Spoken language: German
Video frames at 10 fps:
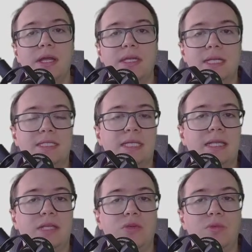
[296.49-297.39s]

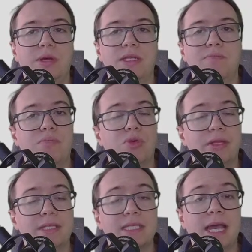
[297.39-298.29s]
tatsächlich über die
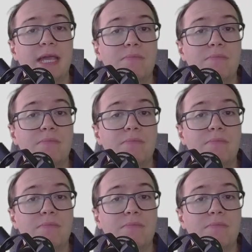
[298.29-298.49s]
Polizei,